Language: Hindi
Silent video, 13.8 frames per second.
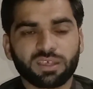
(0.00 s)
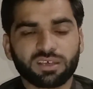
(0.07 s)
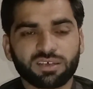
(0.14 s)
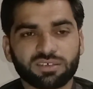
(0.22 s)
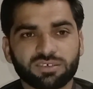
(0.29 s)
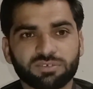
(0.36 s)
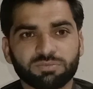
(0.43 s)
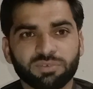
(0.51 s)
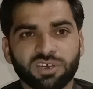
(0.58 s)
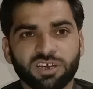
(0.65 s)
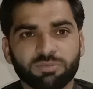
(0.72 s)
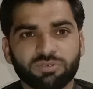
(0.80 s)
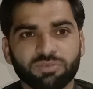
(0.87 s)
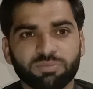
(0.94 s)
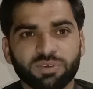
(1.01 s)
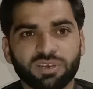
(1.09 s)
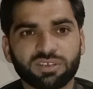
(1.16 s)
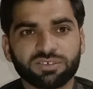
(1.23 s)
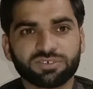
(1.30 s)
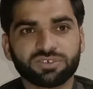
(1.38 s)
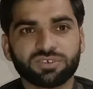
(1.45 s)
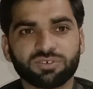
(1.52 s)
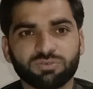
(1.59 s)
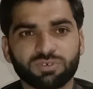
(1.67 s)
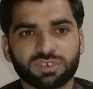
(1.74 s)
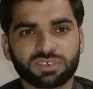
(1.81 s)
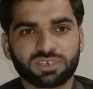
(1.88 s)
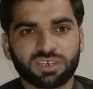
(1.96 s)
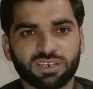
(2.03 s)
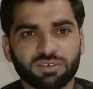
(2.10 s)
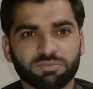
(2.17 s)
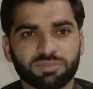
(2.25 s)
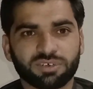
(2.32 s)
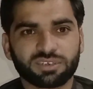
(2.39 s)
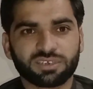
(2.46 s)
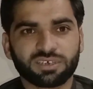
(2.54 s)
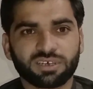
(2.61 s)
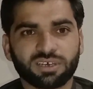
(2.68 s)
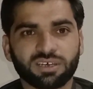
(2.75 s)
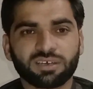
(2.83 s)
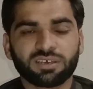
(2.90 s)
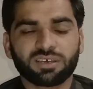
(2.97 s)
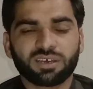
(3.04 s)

कि जिसमें आपको पहले छः ओवर्स खेलने पड़ते हैं